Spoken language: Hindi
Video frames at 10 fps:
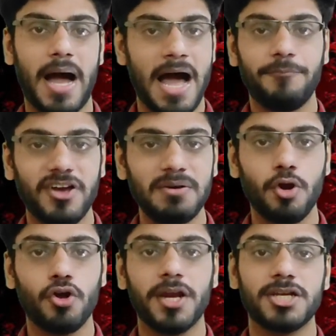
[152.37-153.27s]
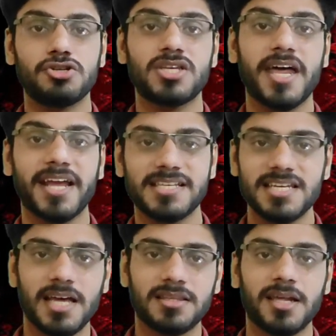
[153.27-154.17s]
आप वही बोलोगे रेशियो सारे
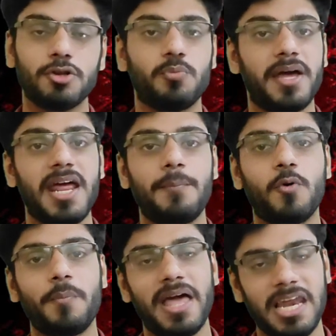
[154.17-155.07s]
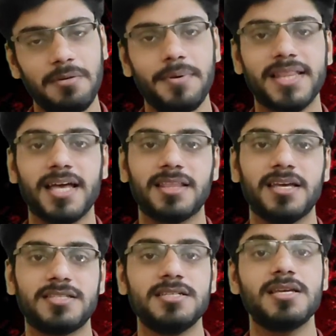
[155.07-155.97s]
कैसे याद करें तो मैंने आपको पहले भी बताया था
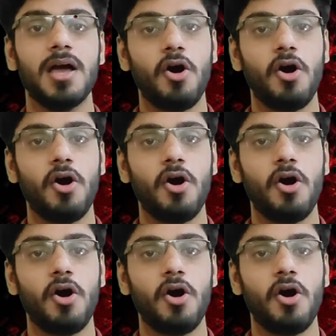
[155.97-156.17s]
ये चीज